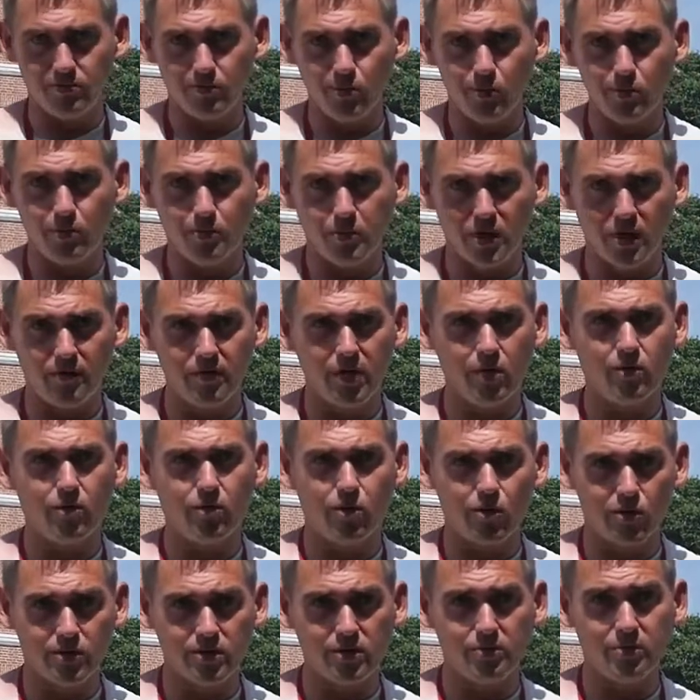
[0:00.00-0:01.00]
Он управлял
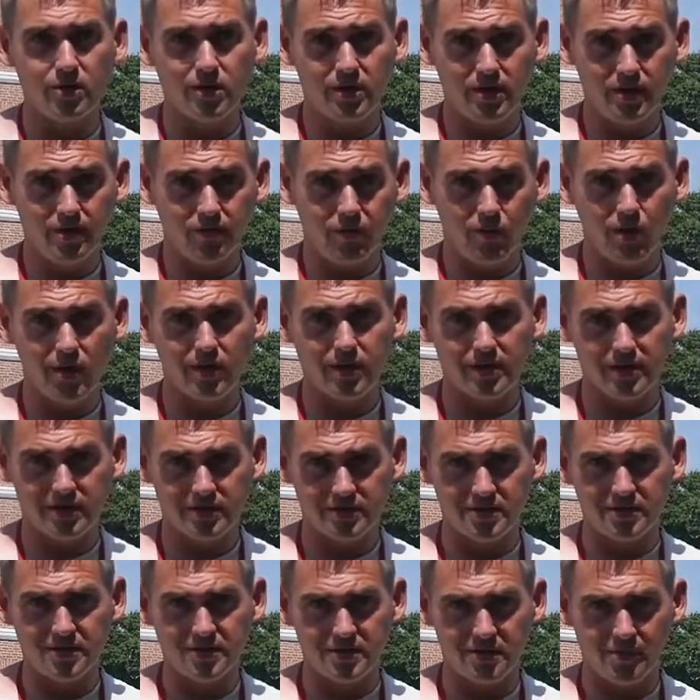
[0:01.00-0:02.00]
городом и его
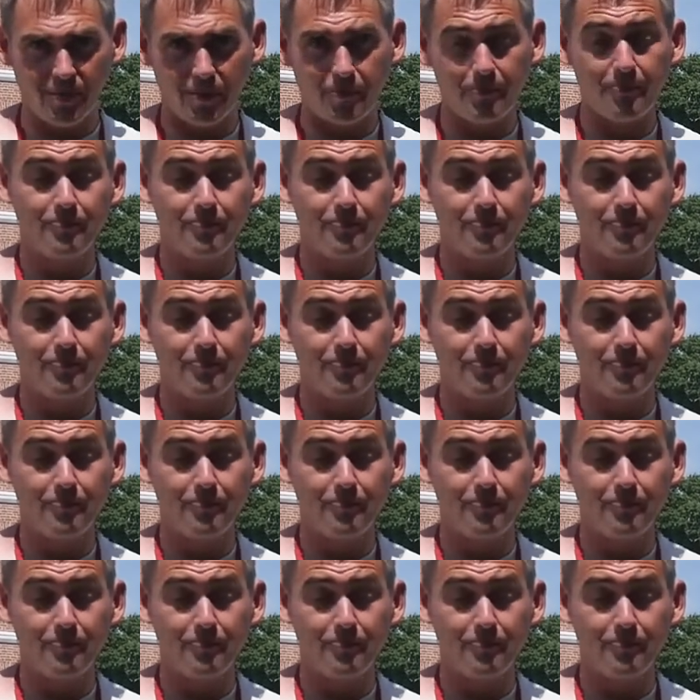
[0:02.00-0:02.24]
окрестностями.